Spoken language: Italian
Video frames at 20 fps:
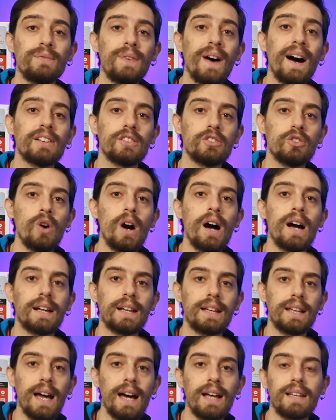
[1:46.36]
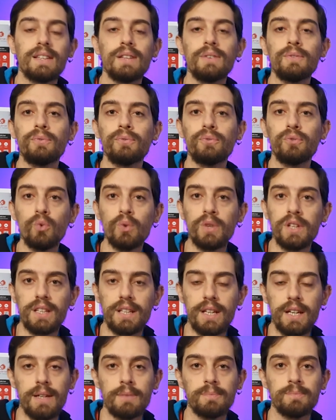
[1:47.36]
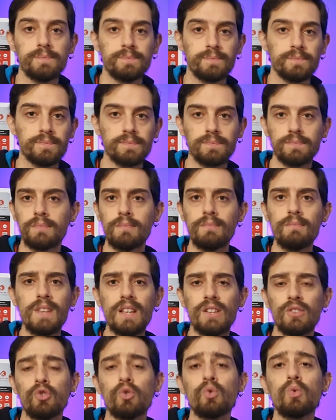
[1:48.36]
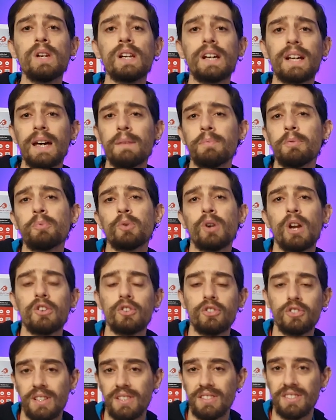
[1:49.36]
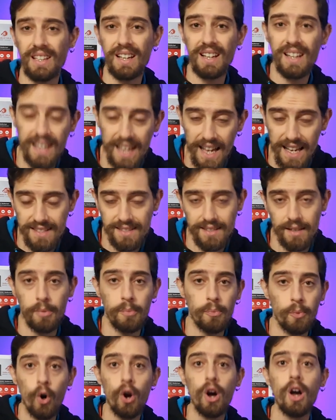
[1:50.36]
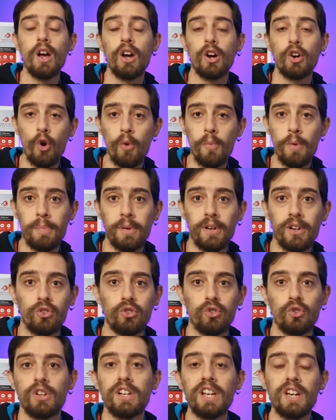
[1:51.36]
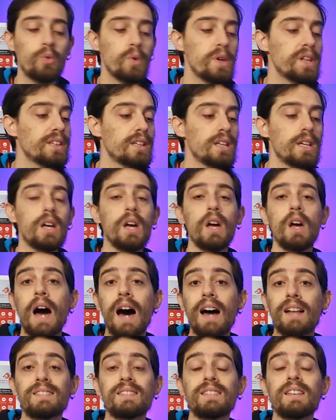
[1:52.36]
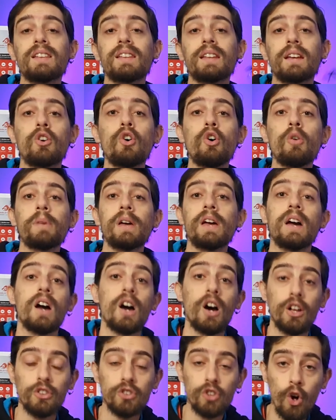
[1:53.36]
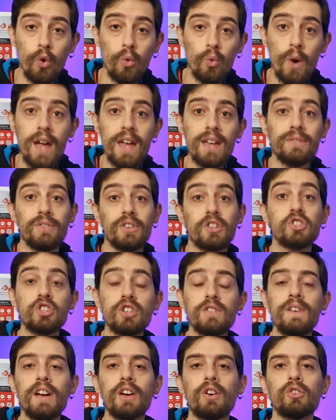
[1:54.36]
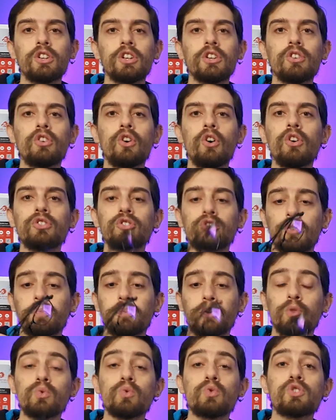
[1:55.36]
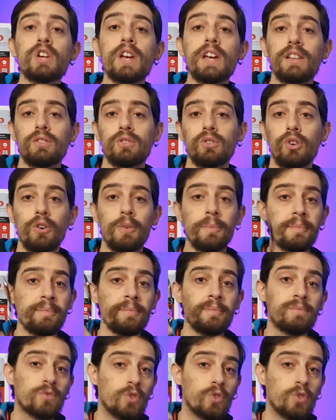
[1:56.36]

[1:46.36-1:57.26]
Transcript: vanno anche ad influire su quella che è proprio la nostra stanchezza proprio come persone. quindi aziende come No Wave ci vengono incontro producendo